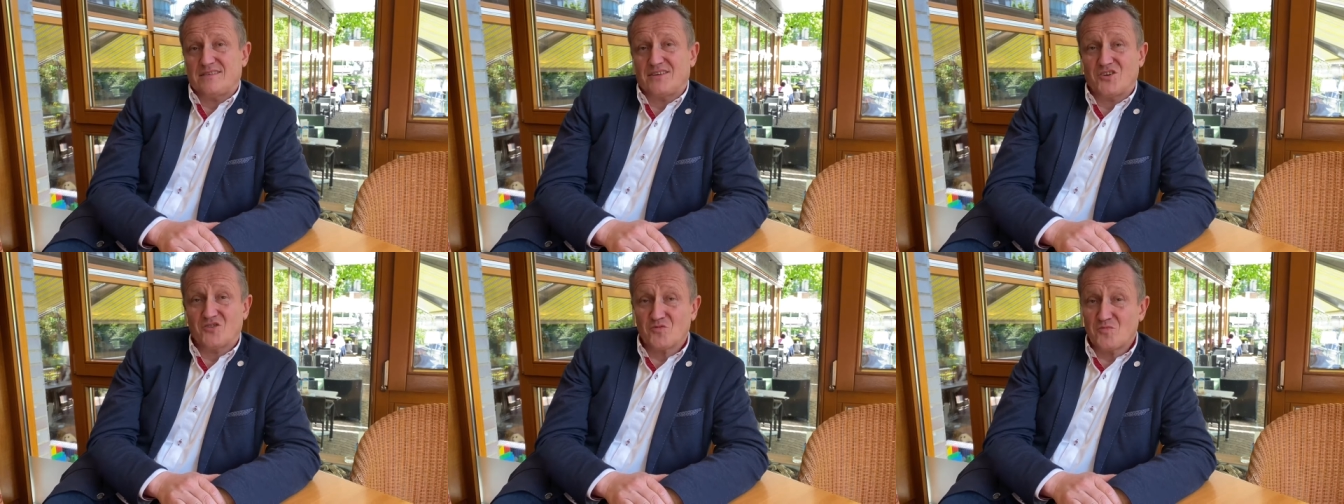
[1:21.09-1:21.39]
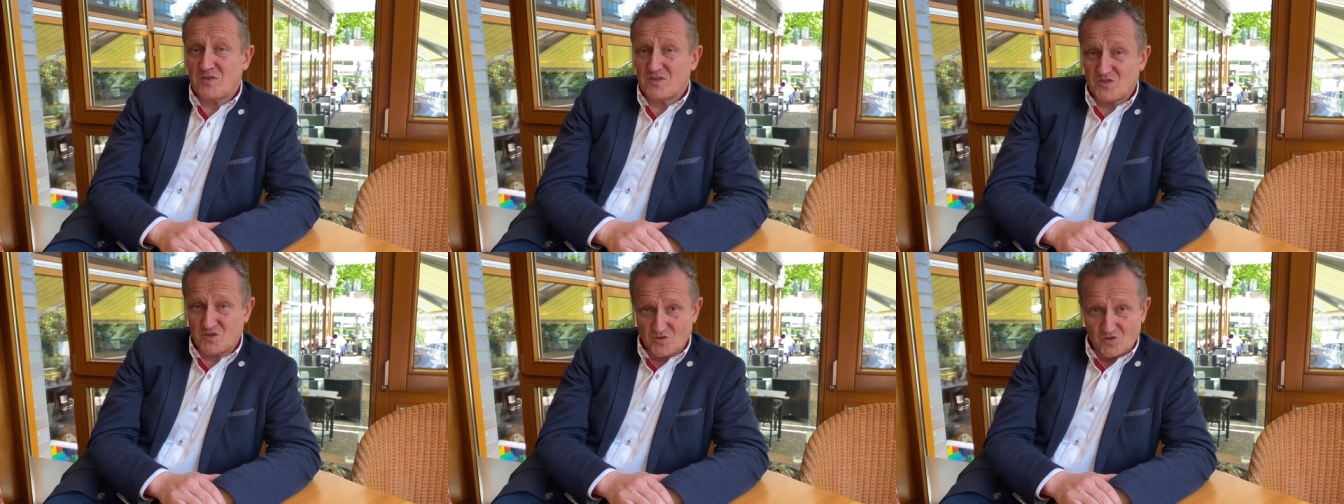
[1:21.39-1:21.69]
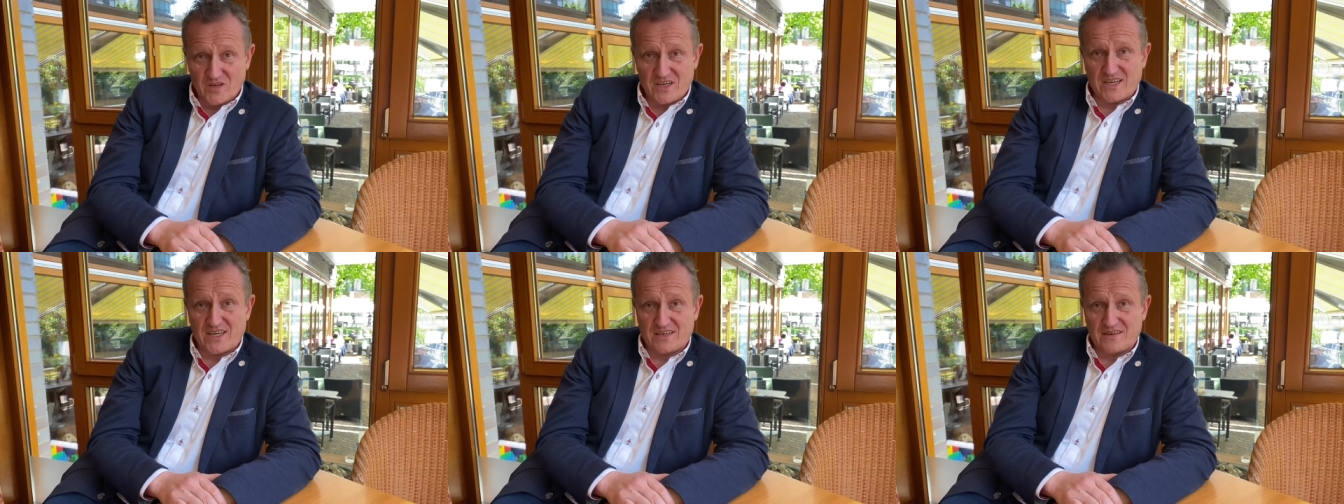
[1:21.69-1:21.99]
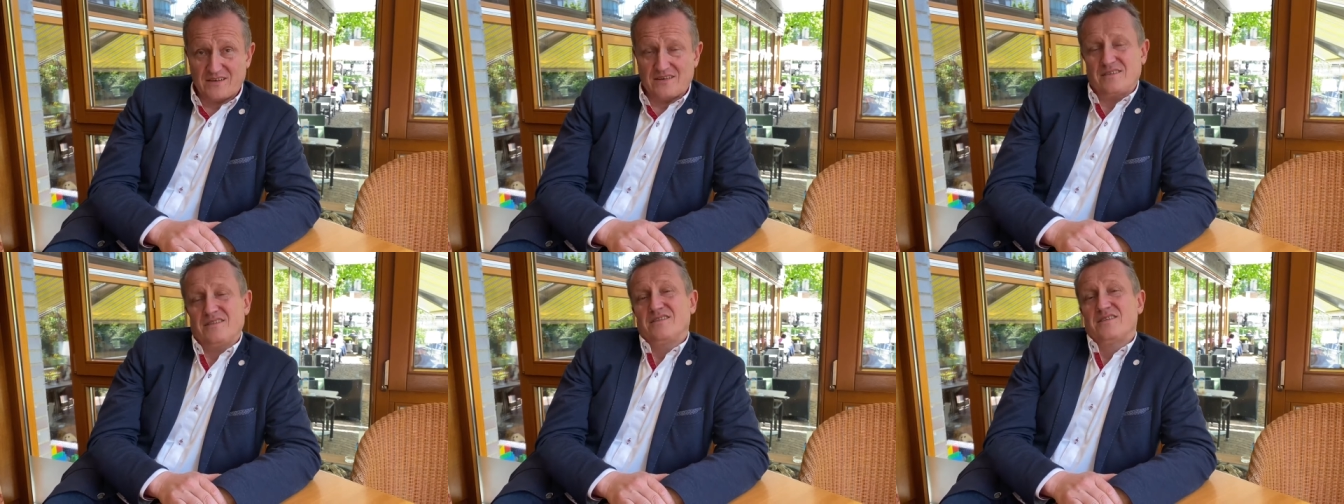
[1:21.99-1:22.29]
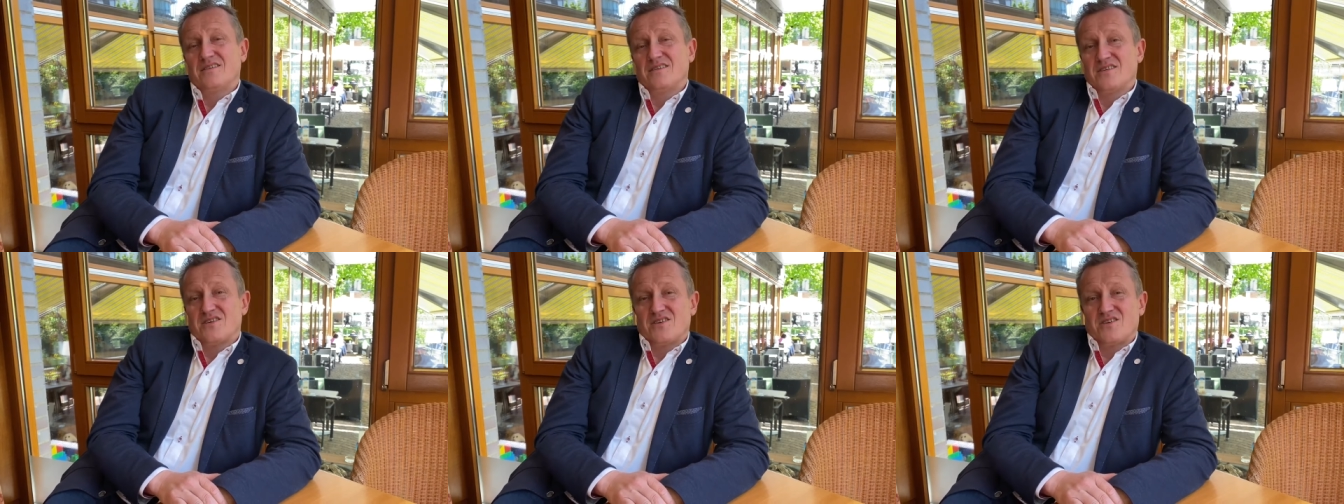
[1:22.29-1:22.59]
darüber zu reden
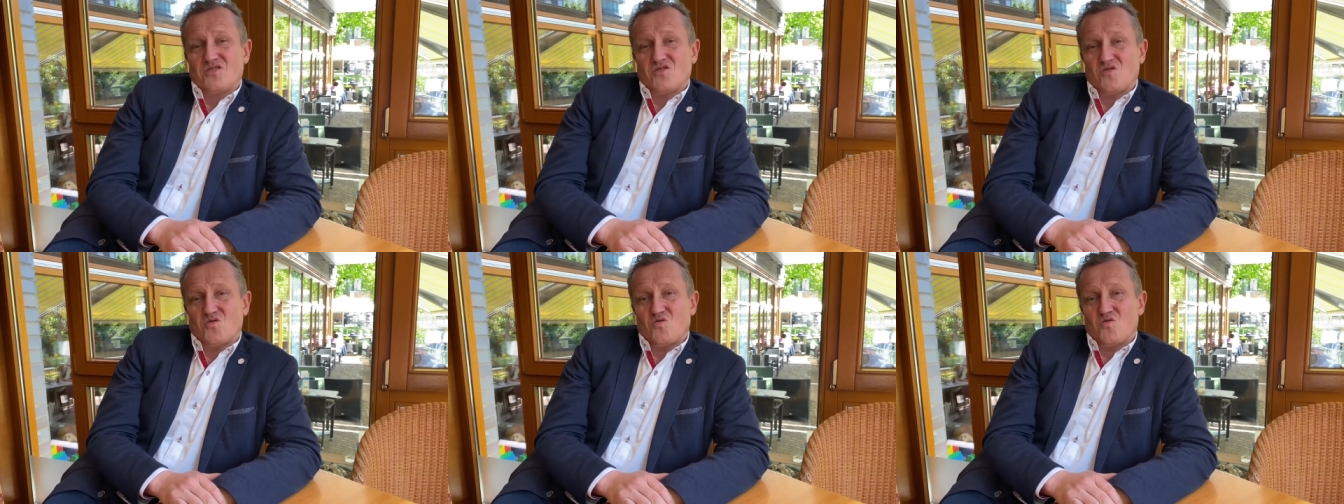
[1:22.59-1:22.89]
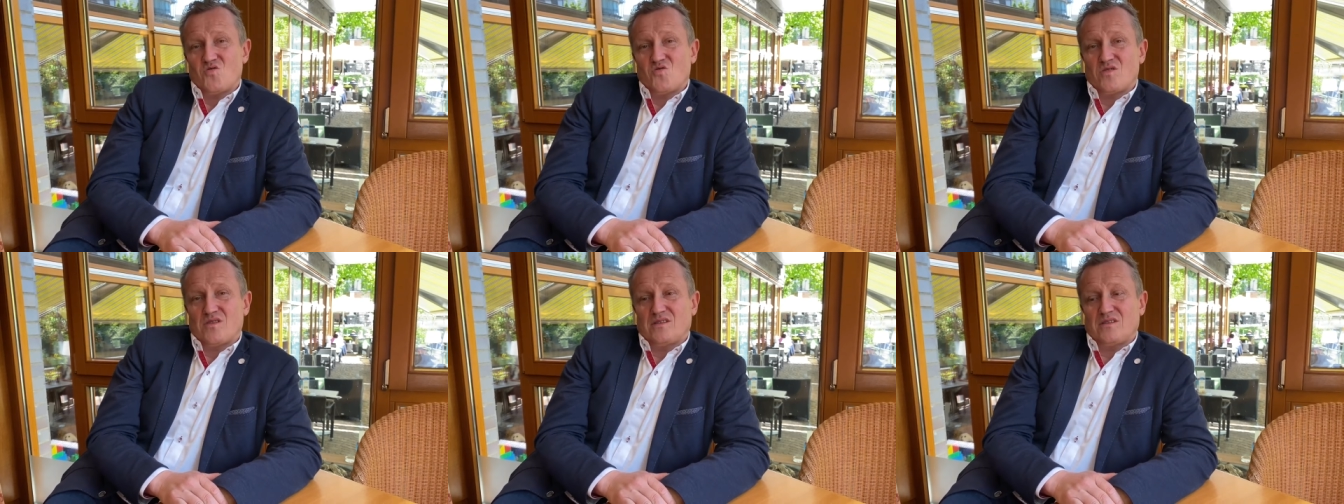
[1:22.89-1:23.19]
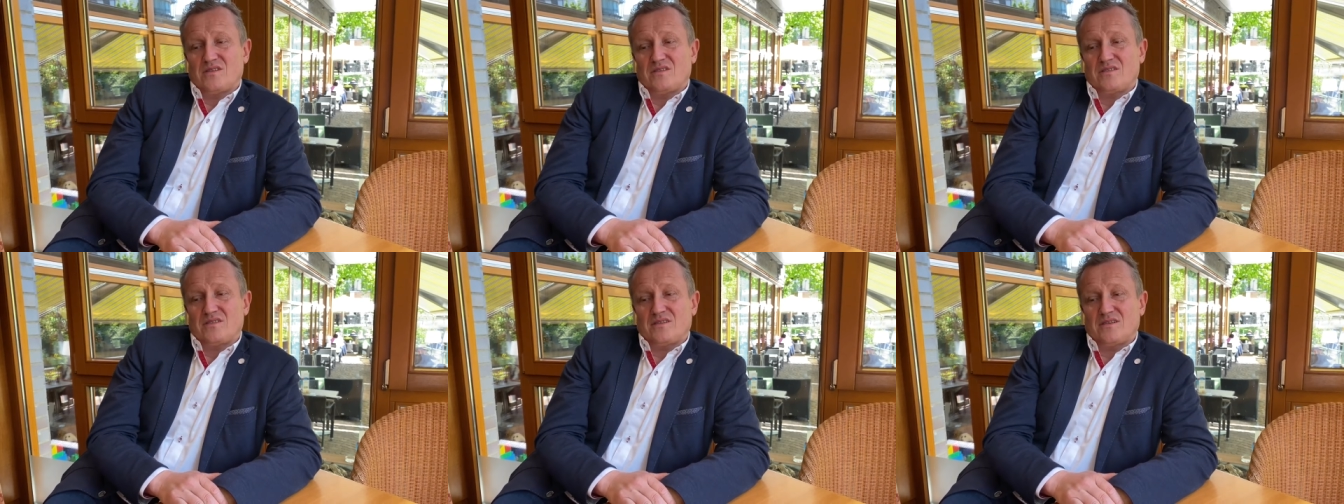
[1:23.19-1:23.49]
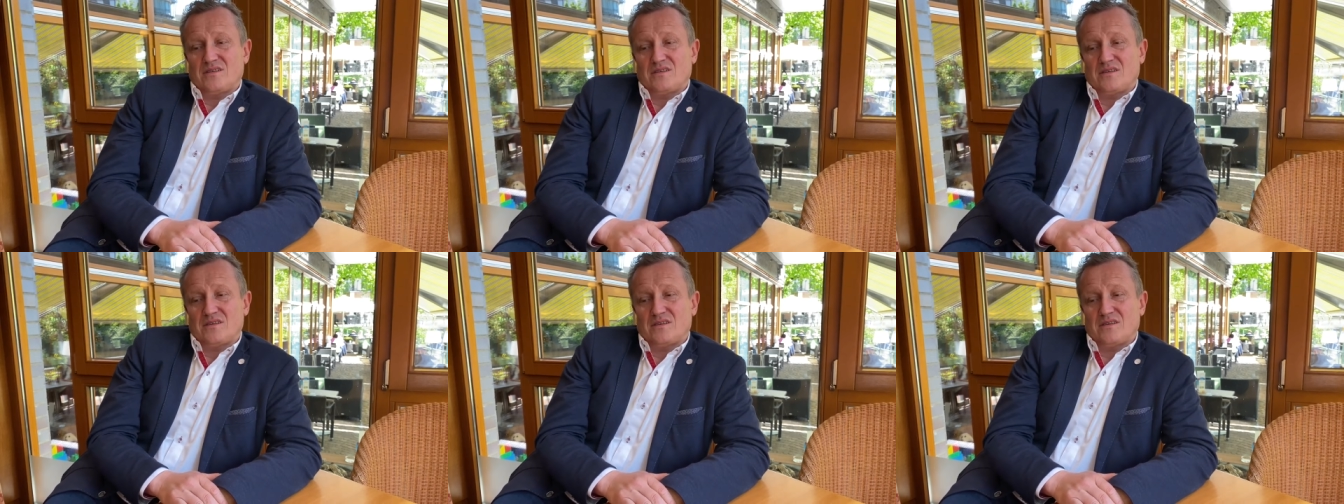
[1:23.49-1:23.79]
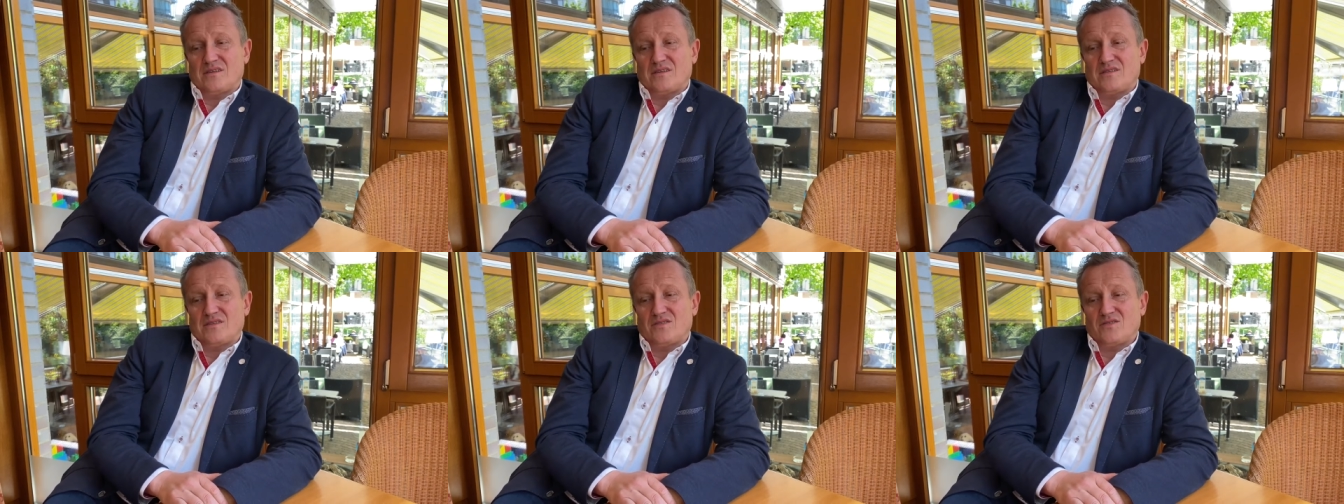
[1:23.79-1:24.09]
und
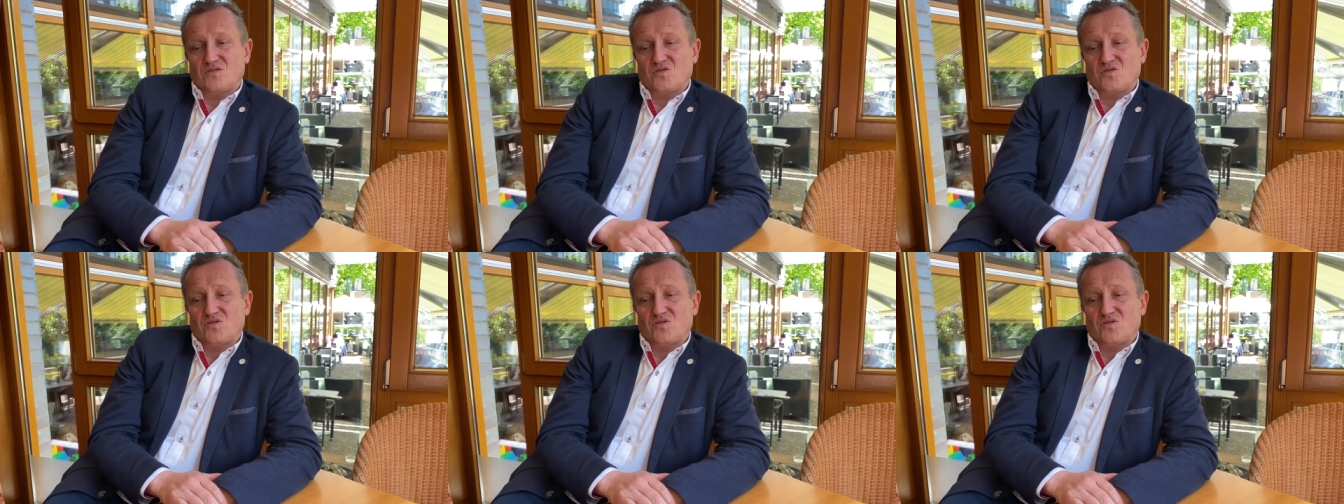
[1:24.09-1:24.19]
äh,